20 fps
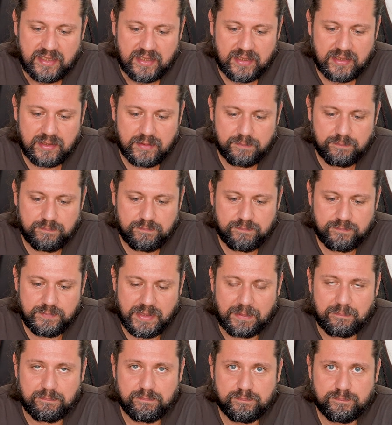E,
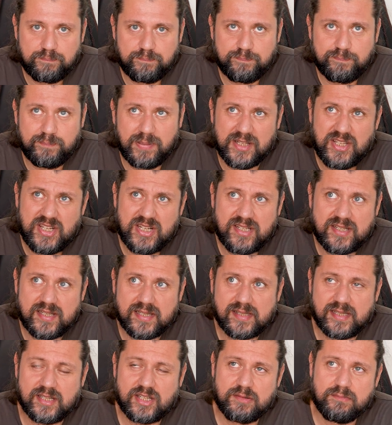yani
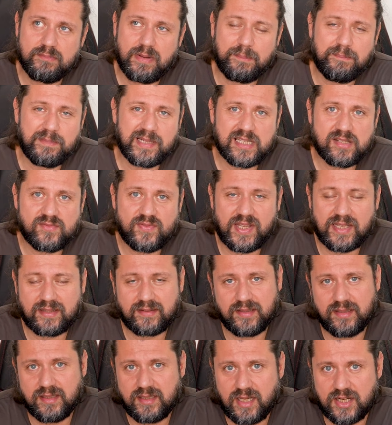Açıkçası şimdi ben biraz
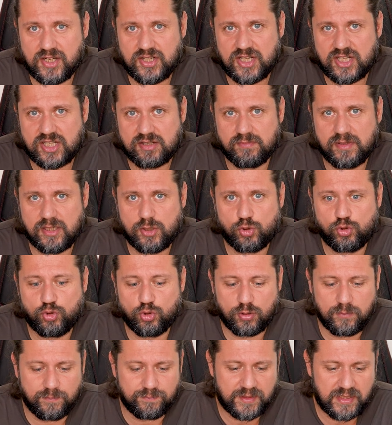fiyatlarını karşılaştırmak
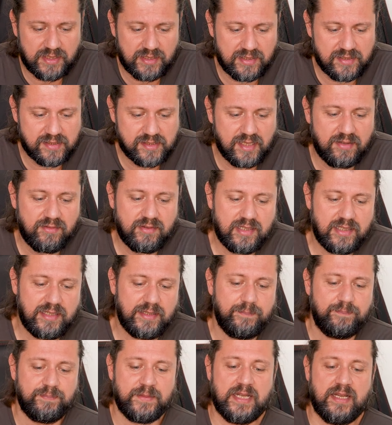istiyorum. Ee,
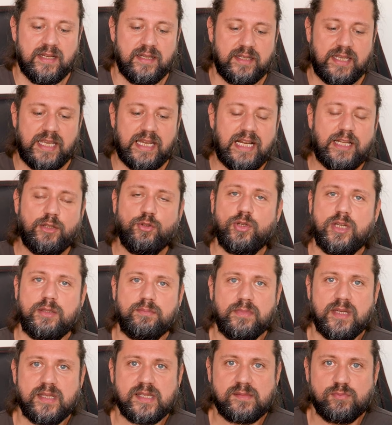sevgili gelen
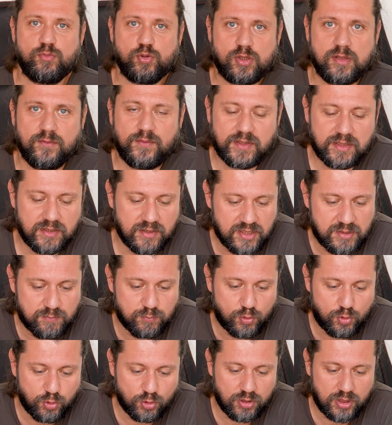yönetmeniniz Mustafa Kılıç
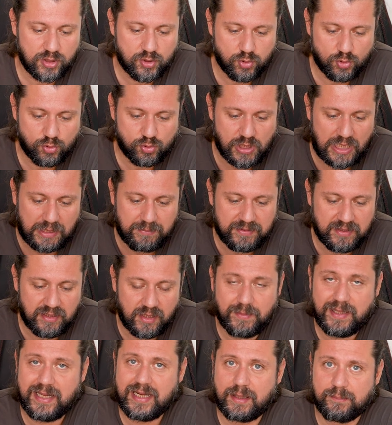bu konuda çok güzel bir
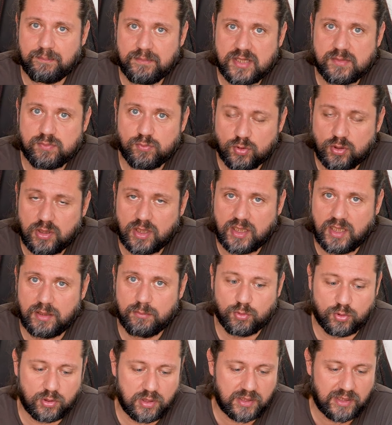haber yapmış. Mutlaka
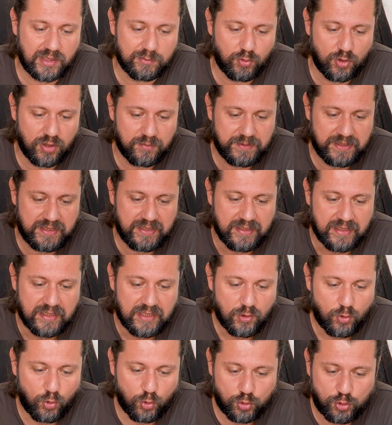mutlaka bu haberi
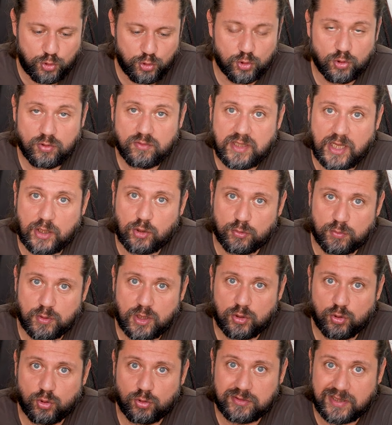okuyun.
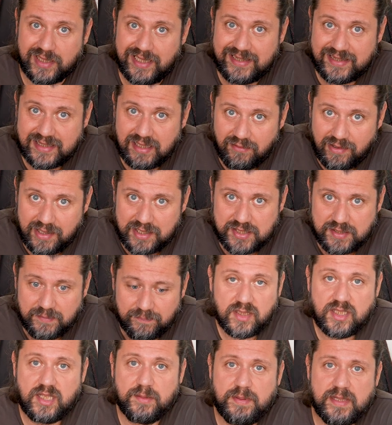Teknoburan.net'te var.
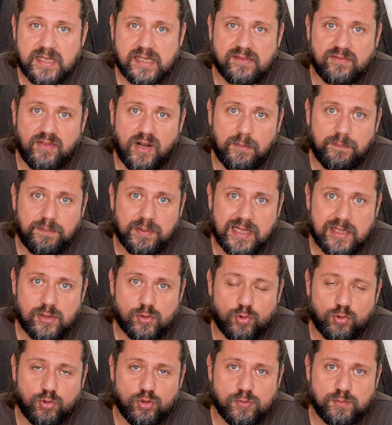Ki biz OnePlus
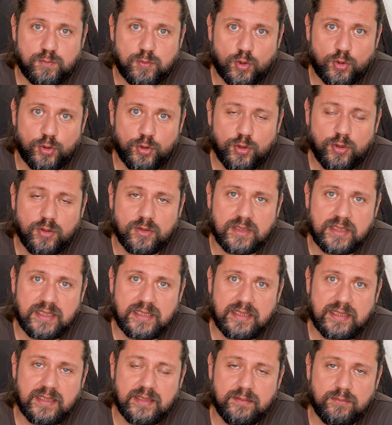9 Pro'yu
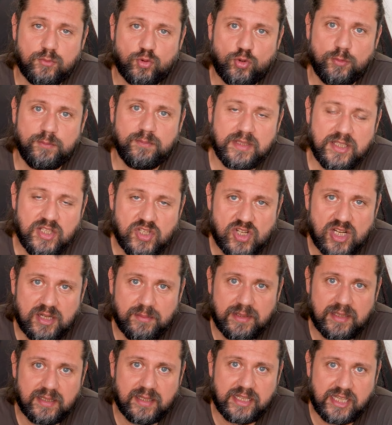e, tüm
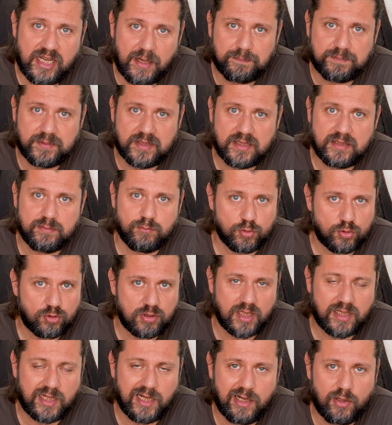incelemelerini de yaptık.
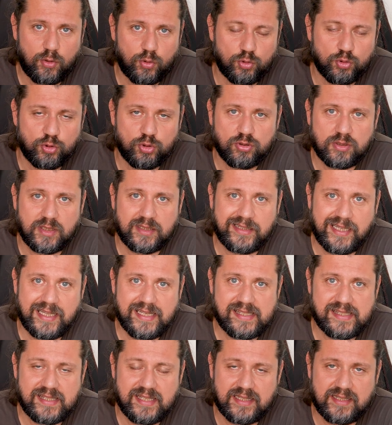Mutlaka onun da
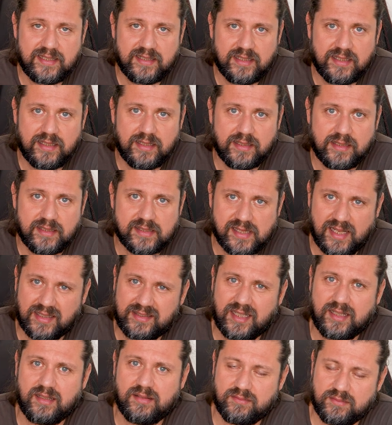testlerini e,
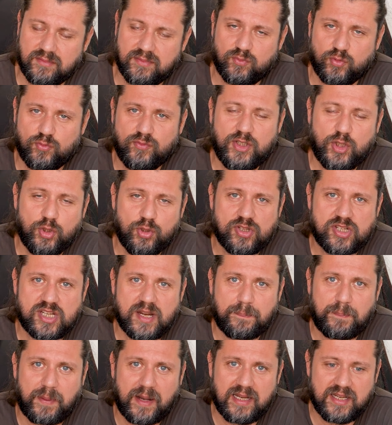zaten bu video
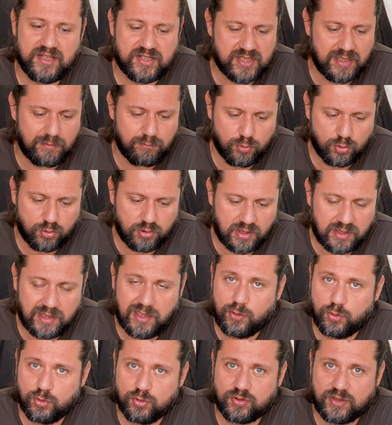içinde paylaşacağım.
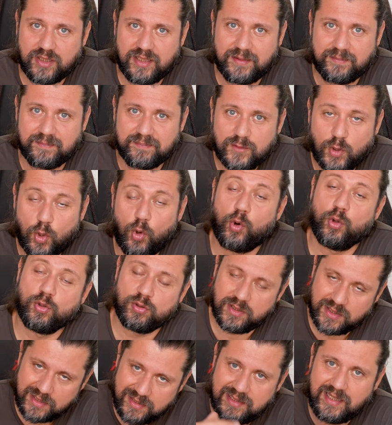Mutlaka onu da
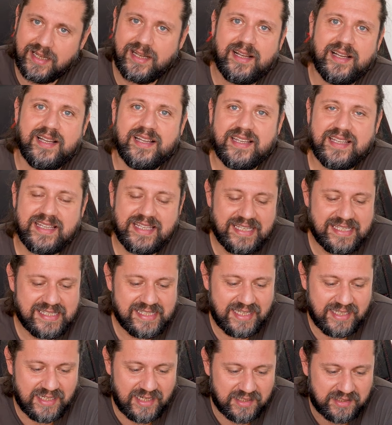onları da
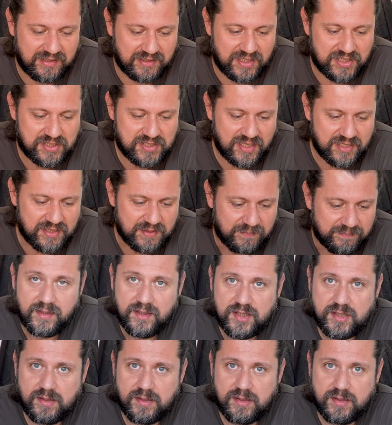izleyin arkadaşlar.